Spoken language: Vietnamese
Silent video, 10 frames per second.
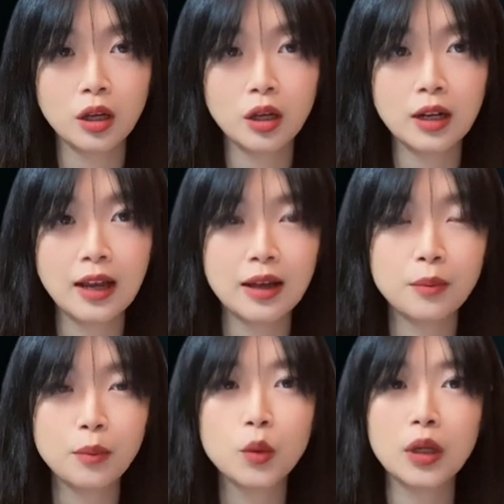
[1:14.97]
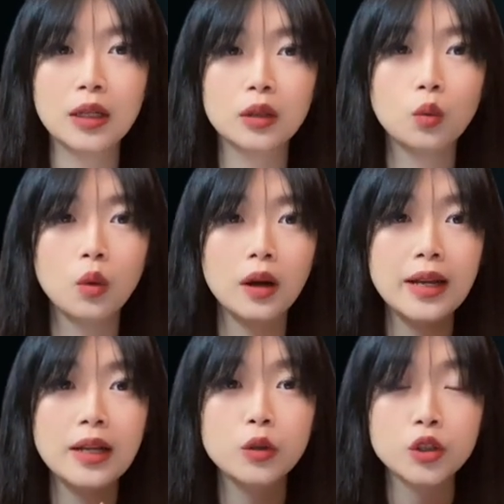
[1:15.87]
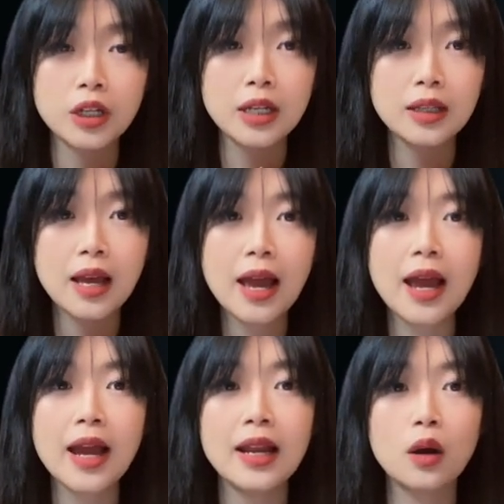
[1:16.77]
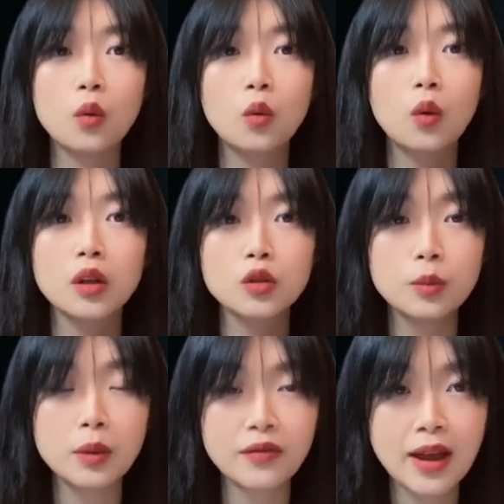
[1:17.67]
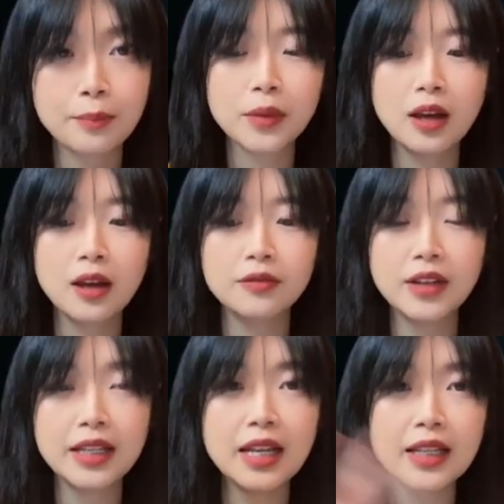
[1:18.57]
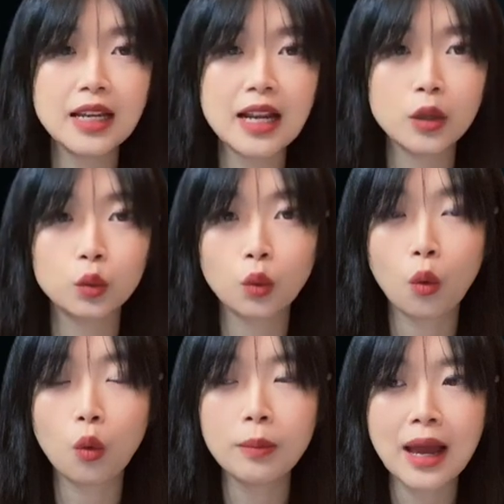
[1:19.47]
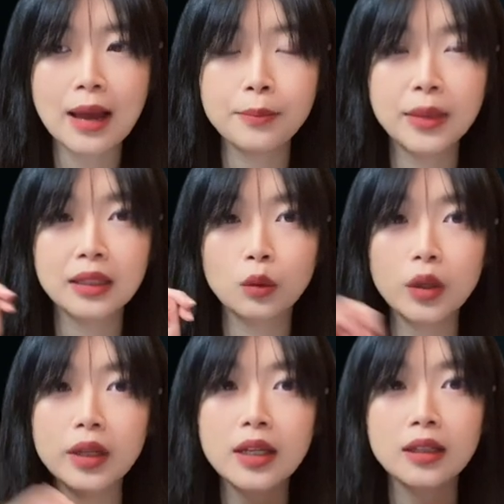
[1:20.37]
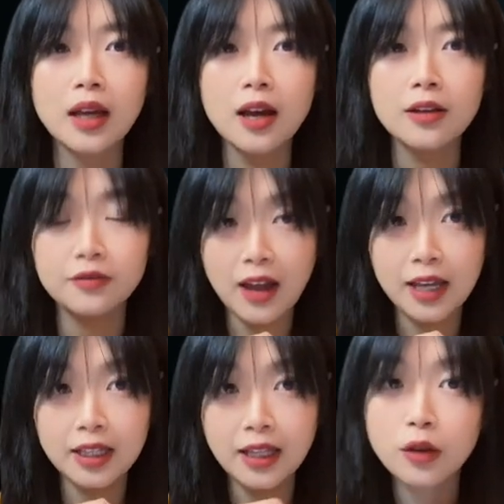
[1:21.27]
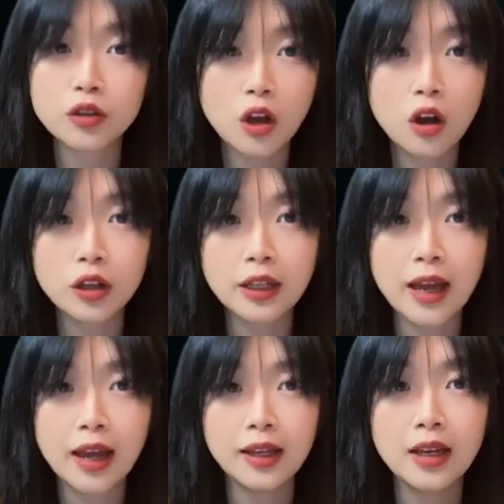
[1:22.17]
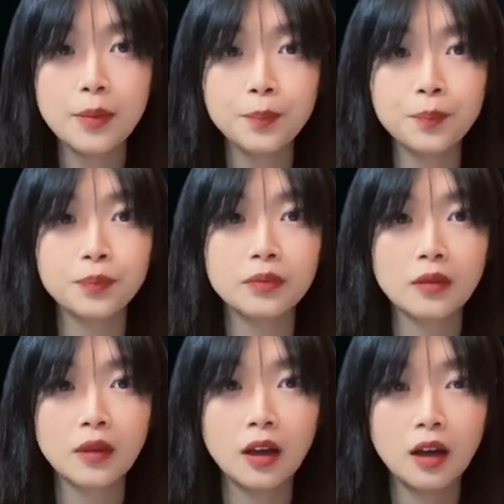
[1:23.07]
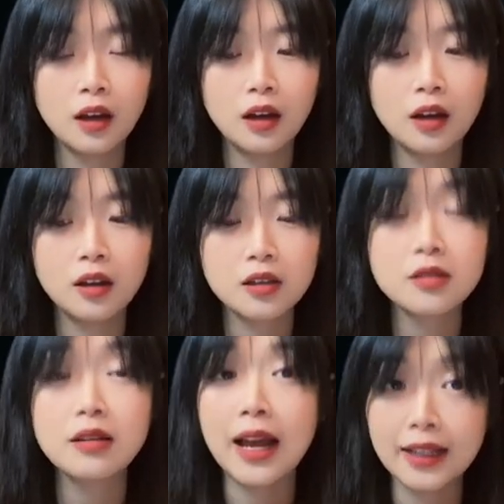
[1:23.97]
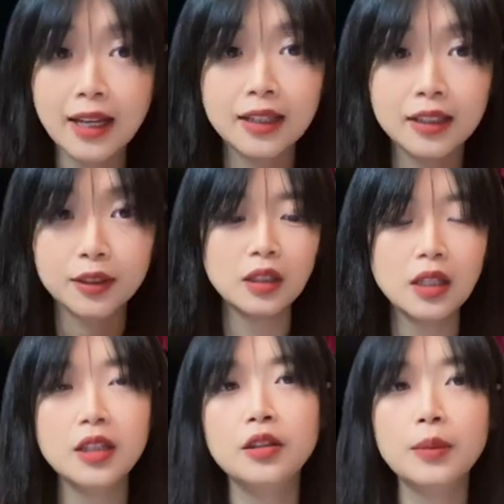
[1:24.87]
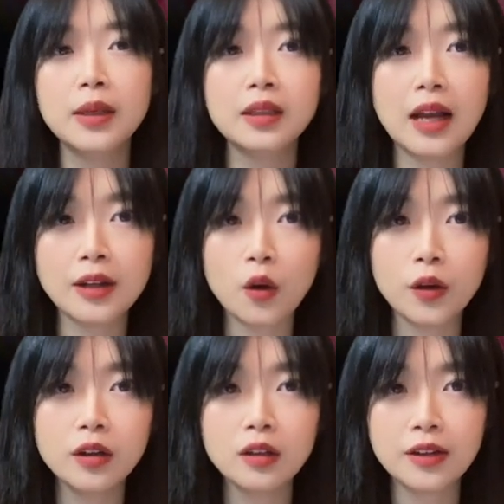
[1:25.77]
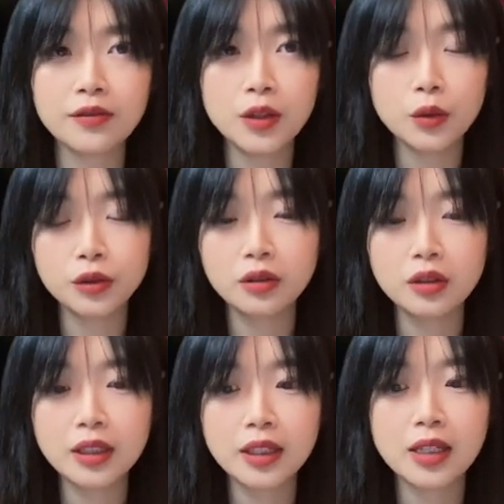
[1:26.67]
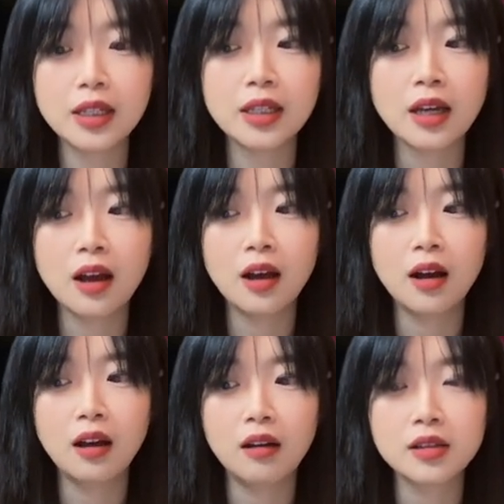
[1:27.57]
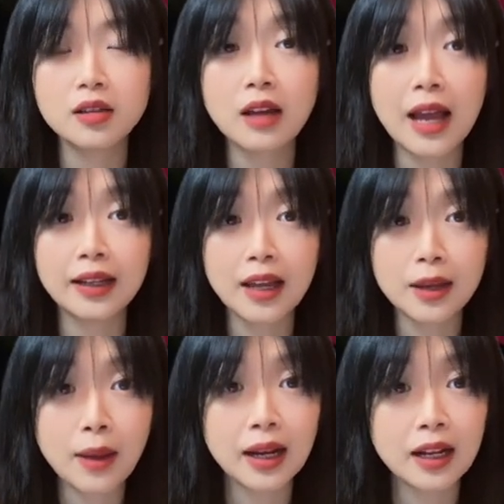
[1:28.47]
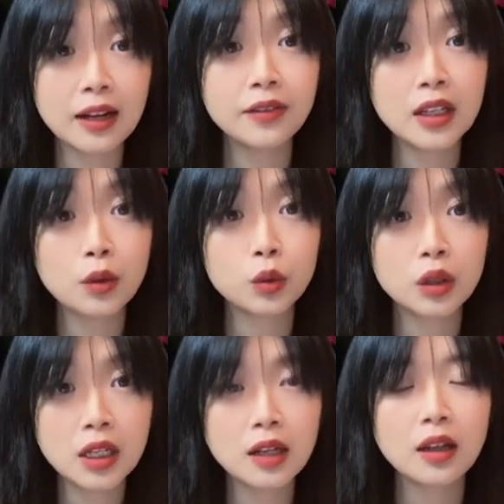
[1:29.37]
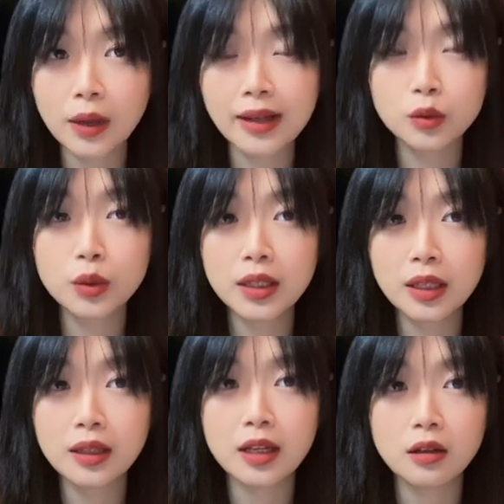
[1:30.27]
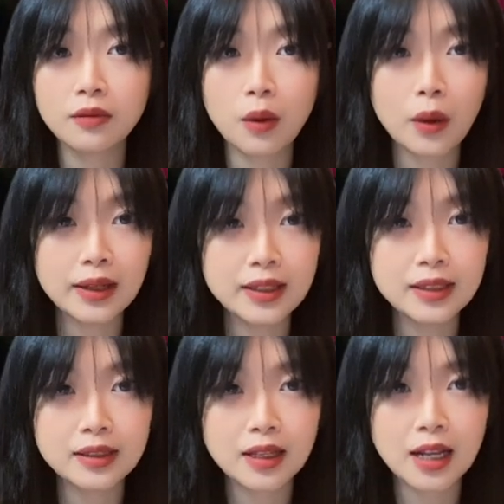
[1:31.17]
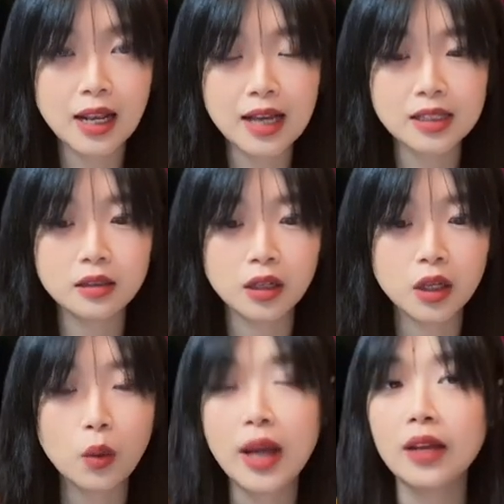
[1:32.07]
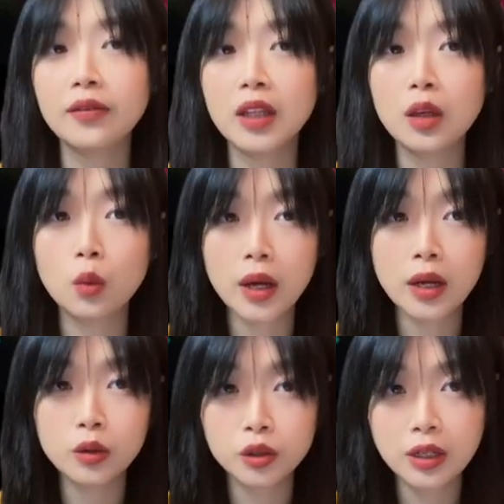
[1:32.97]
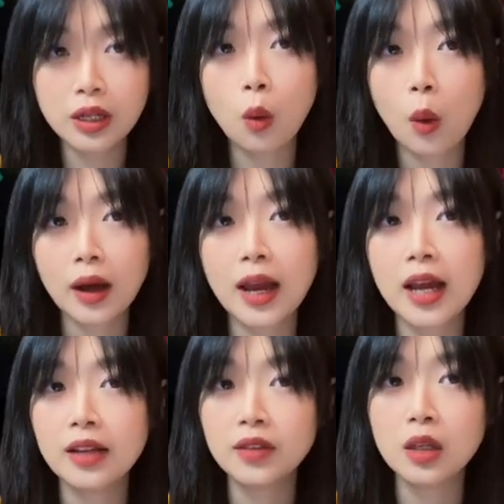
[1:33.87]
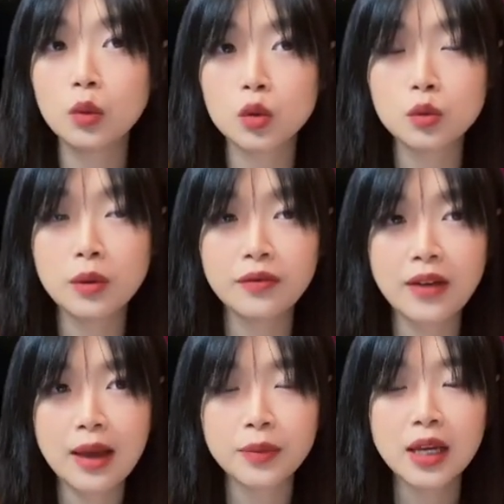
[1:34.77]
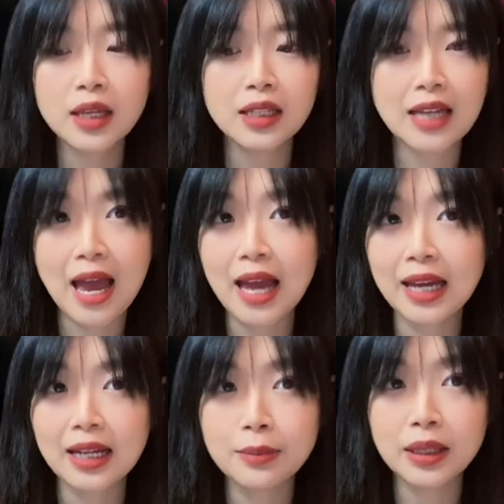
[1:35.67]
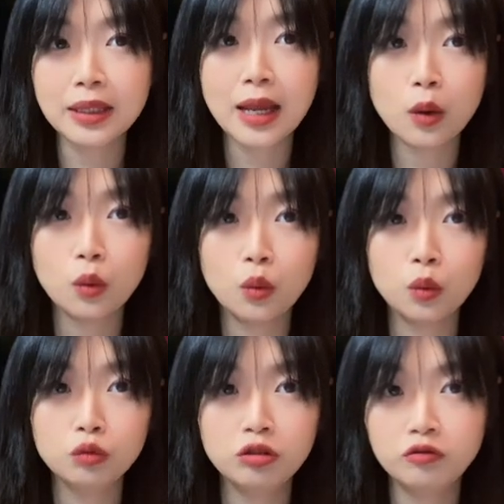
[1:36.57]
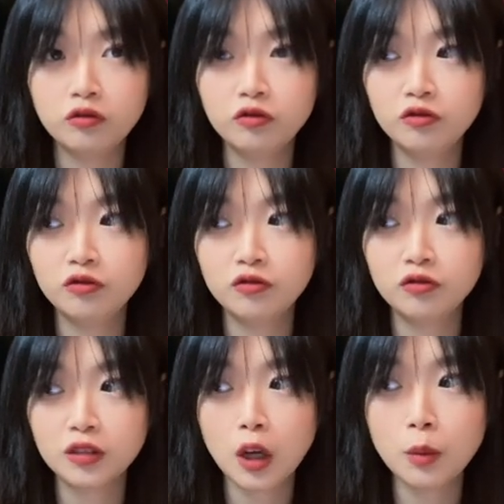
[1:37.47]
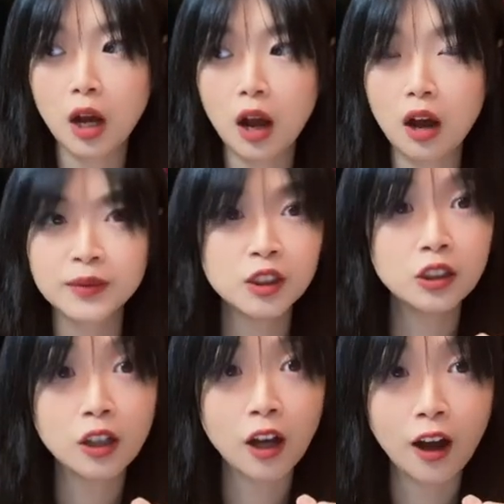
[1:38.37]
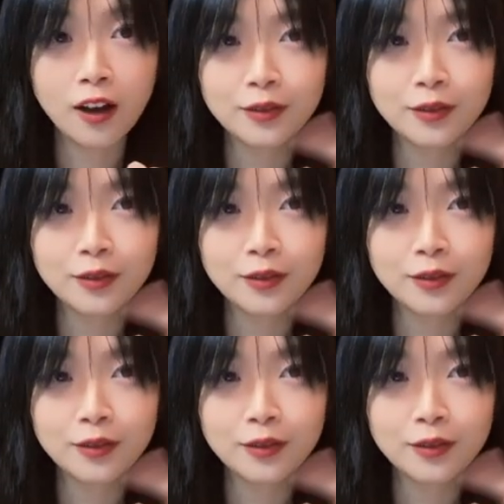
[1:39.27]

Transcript: là một là của Elutrade, hai là của Superfarm. Vậy nên đây là yếu tố mà mình quyết định phải theo dõi cái um, uh, dự án này. Thì như mình đã nói ở cái video trước ấy thì uh, dự án này bán NFT đầu tiên. Cách duy nhất để được vào whitelist đấy là sở hữu NFT của Elutrade hoặc NFT của Superfarm. Thì cả hai cái này mình đều không có chưa có